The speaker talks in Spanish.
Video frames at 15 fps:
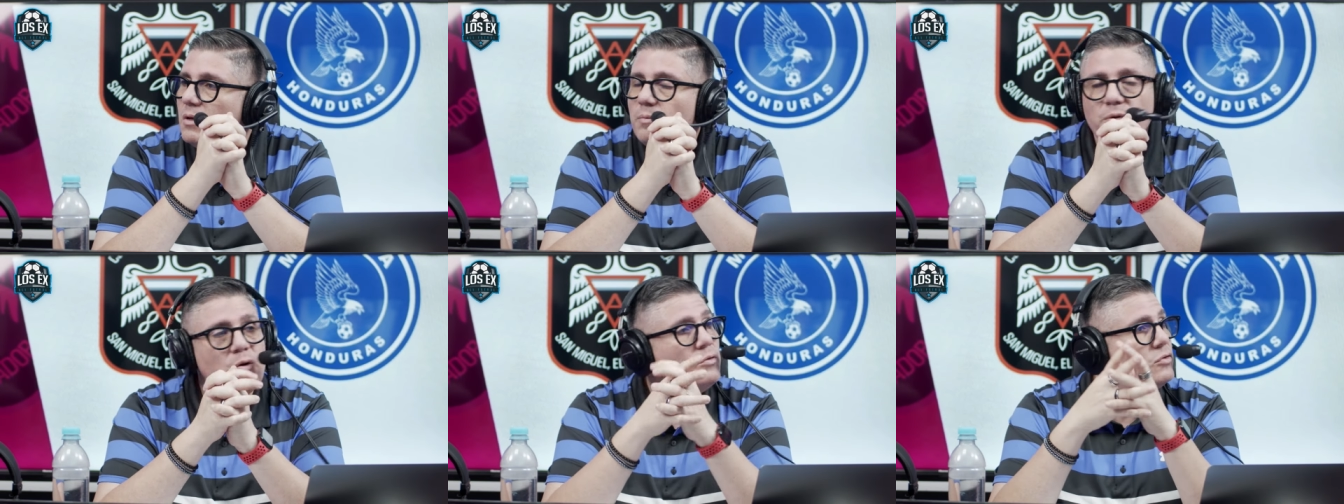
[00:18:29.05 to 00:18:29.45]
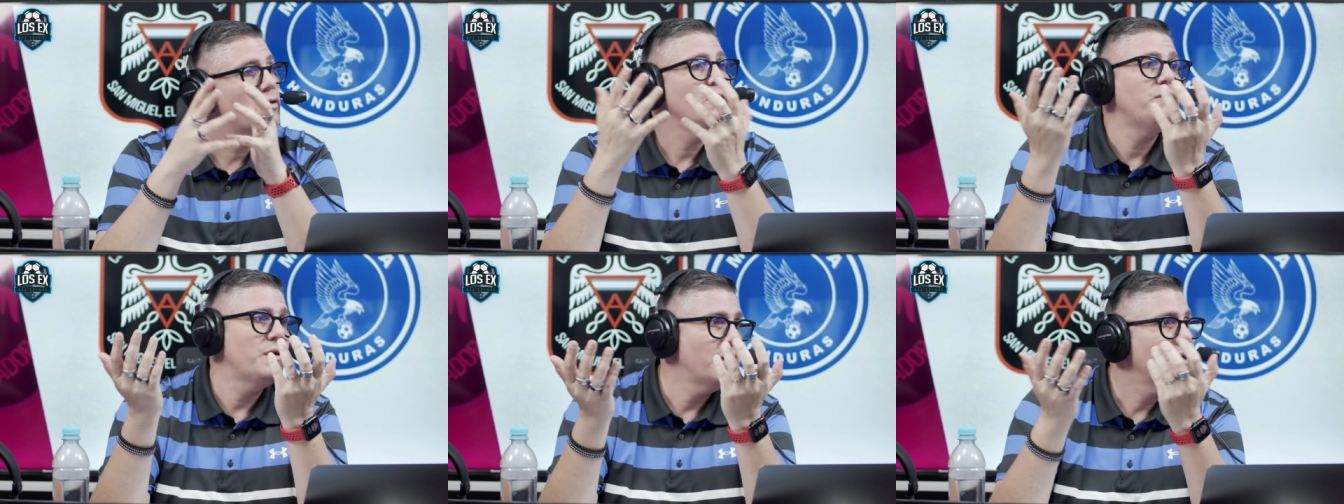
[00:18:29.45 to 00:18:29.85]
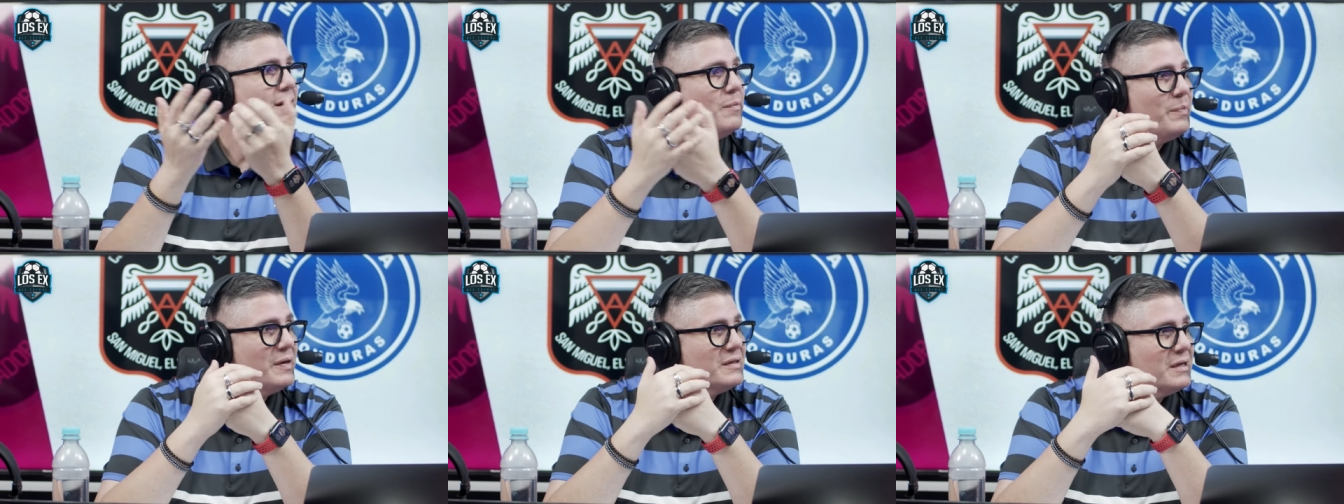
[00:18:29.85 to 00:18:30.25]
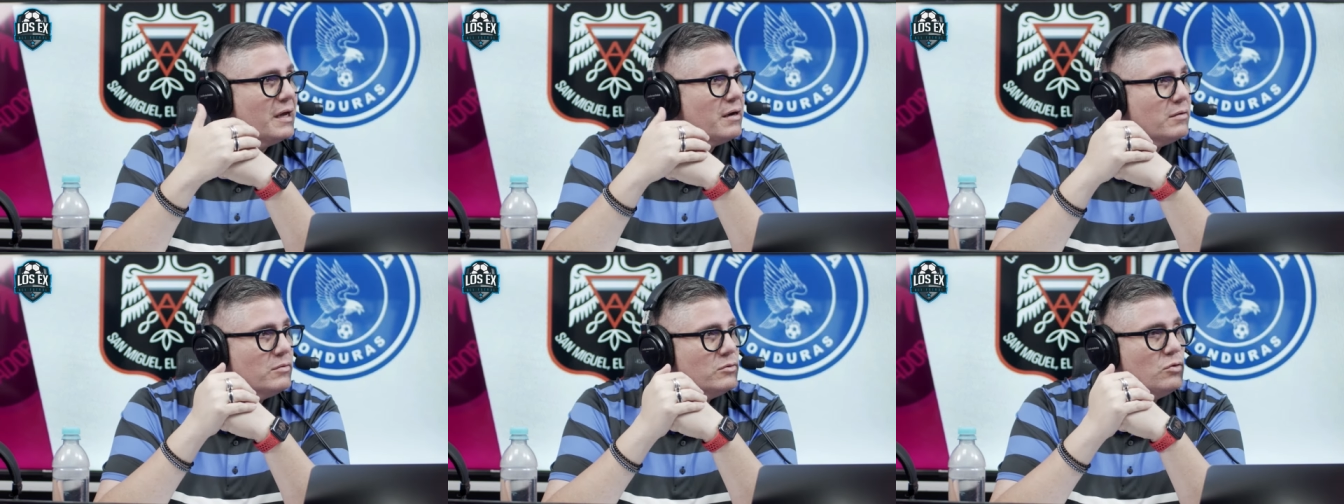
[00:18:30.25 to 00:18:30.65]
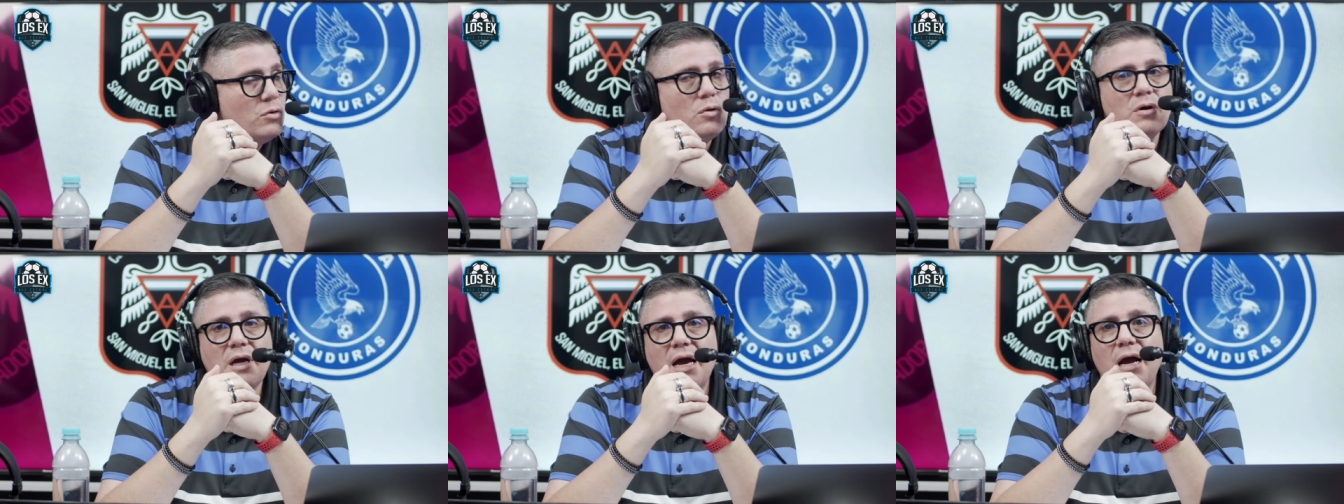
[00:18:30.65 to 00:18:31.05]
Pero no significa que va a pasar. Yo
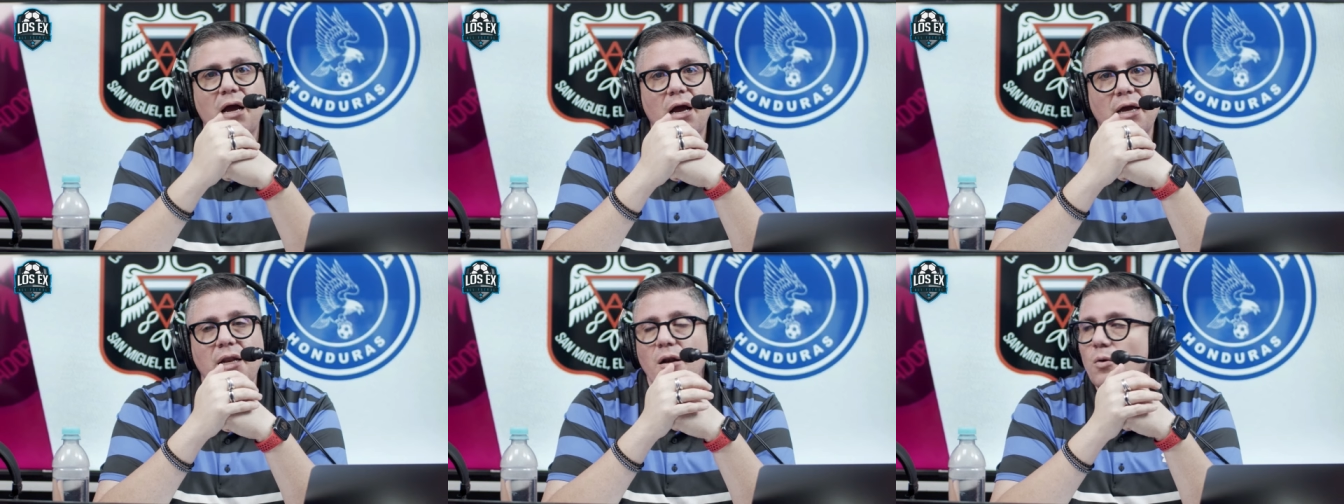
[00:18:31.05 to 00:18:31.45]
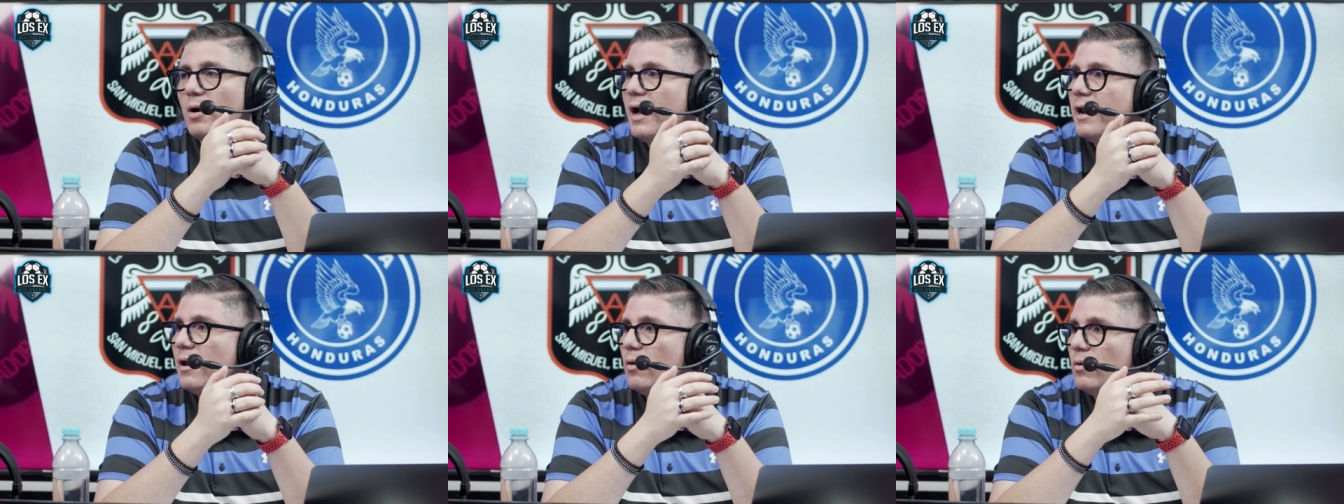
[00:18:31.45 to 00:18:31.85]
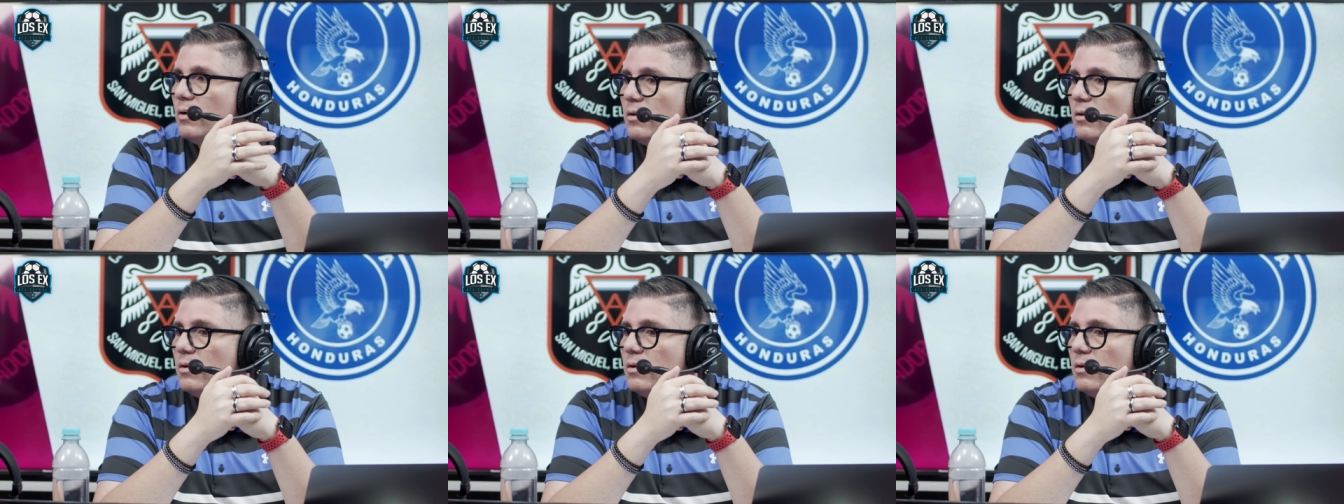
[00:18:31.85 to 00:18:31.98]
creo que ahí le lo gana.